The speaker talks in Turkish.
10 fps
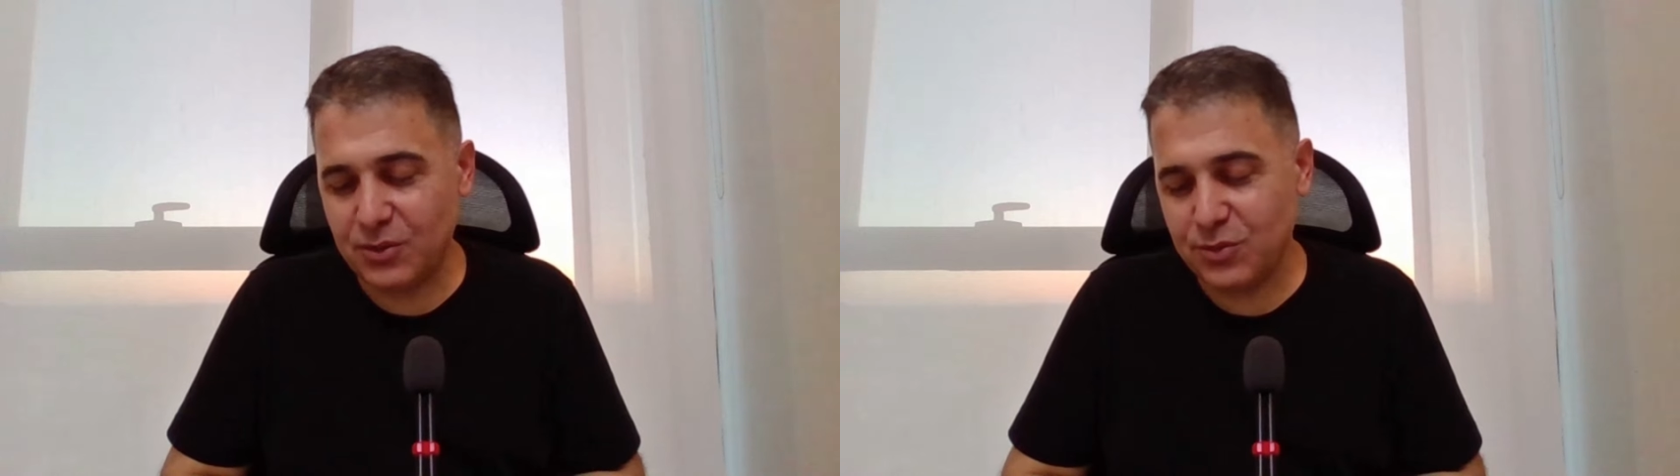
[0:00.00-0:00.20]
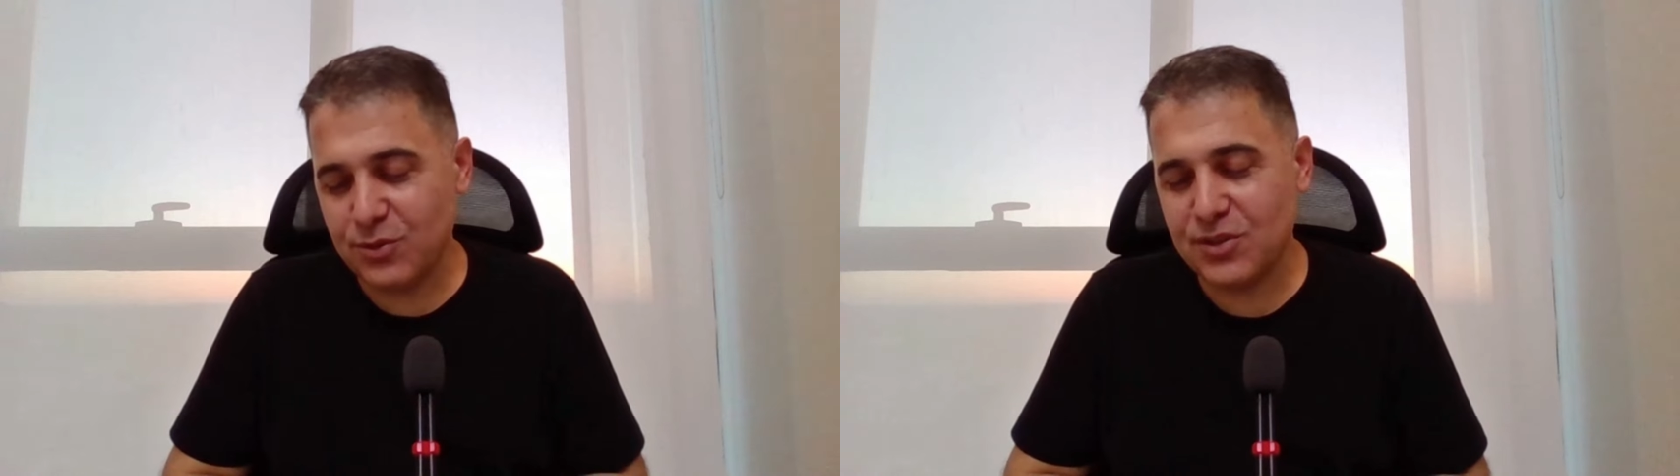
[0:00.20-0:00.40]

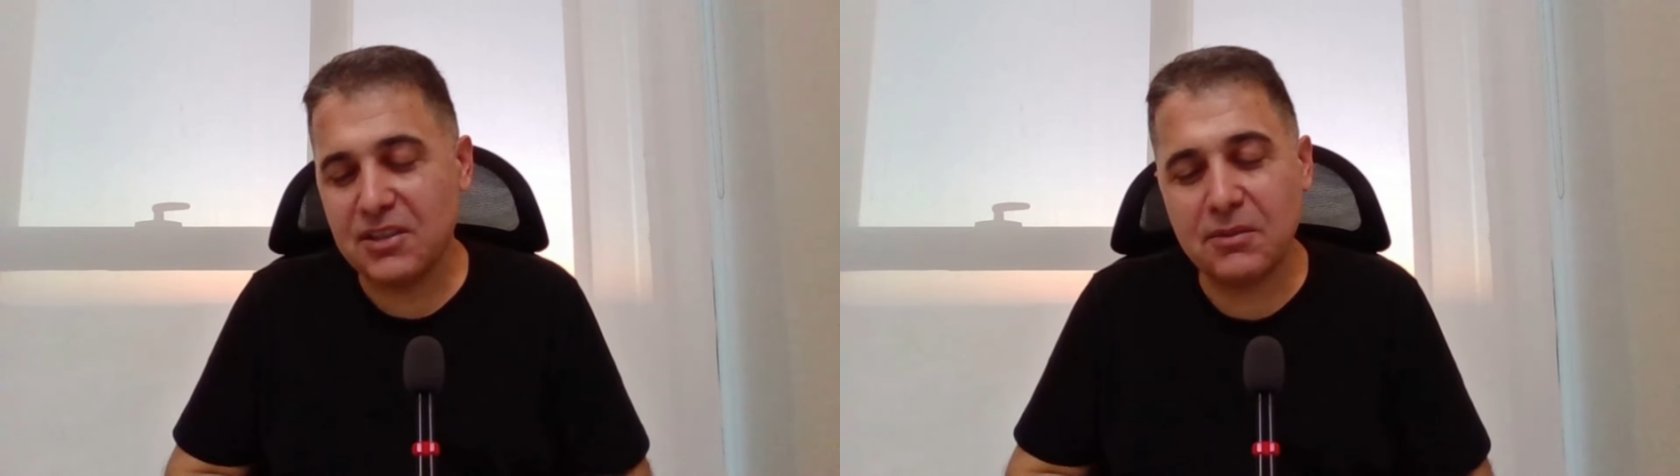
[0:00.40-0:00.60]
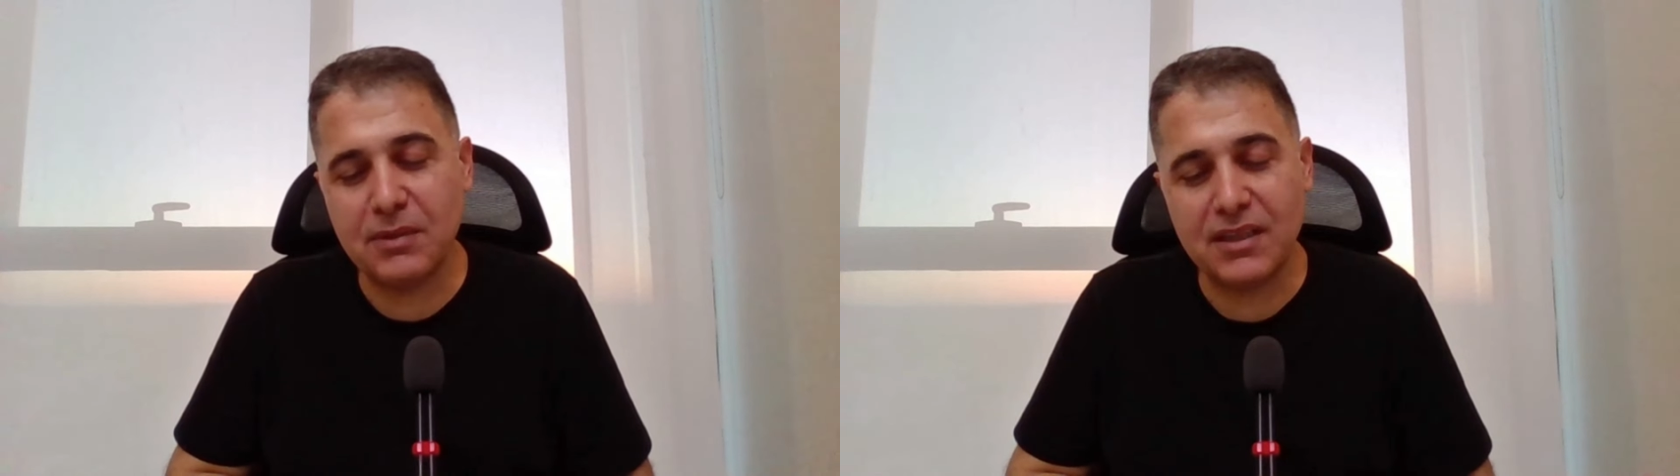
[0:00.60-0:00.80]
Üçüncü
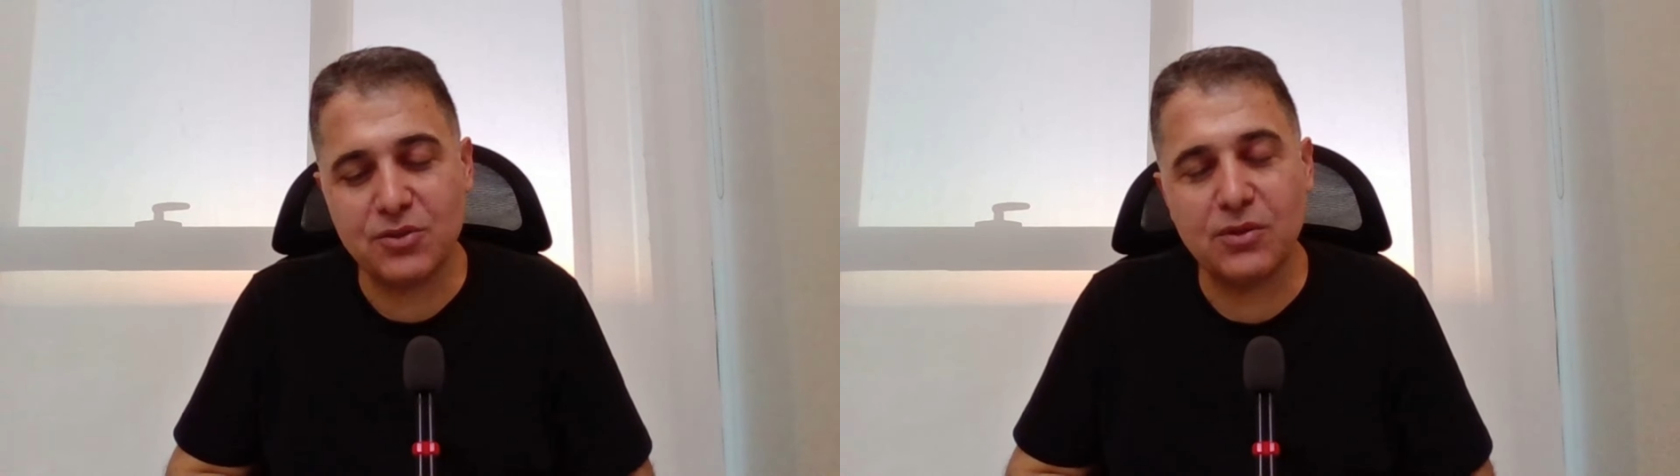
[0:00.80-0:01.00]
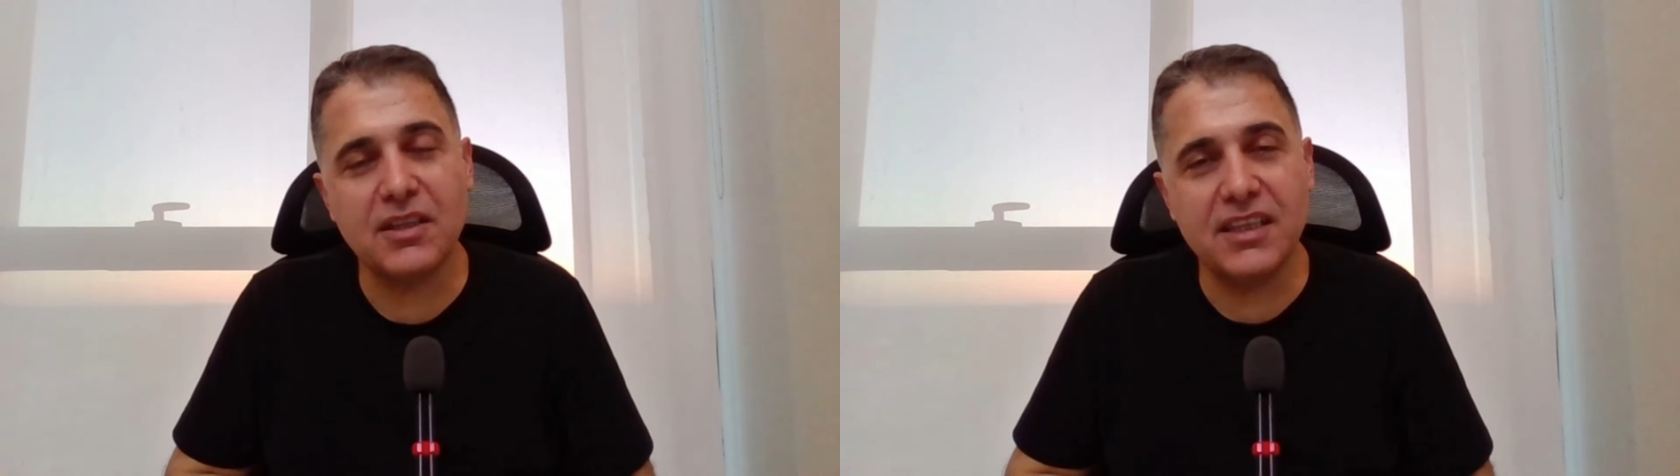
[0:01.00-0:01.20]
içerik
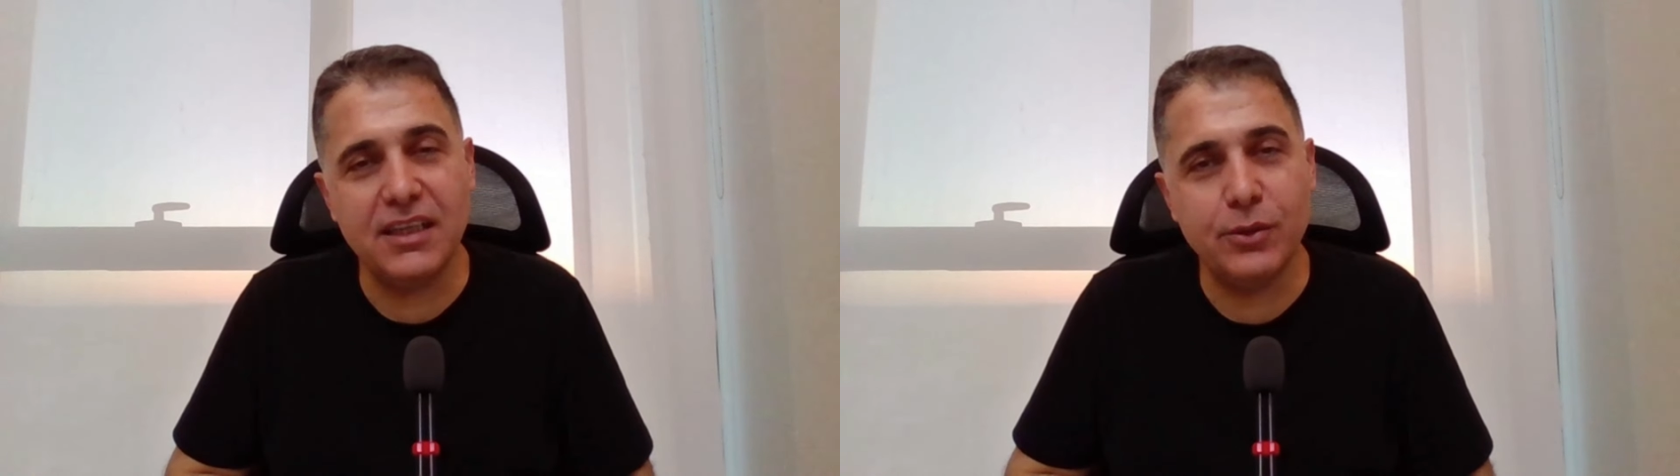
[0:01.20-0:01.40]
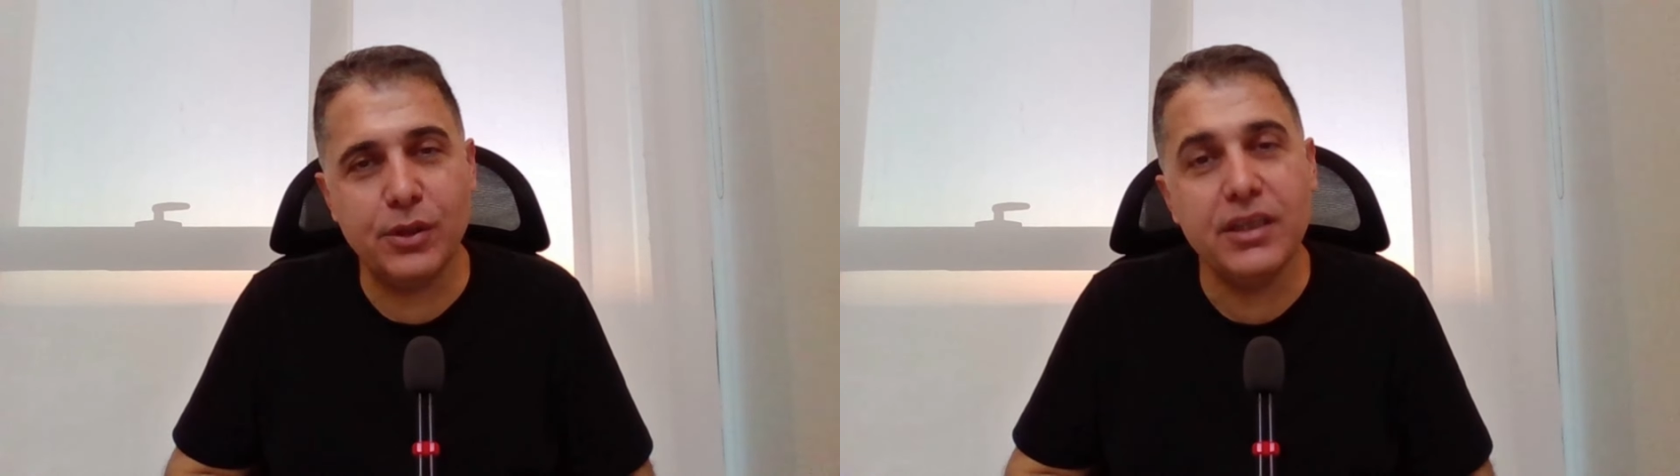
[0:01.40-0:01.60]
bilançoları geliyor.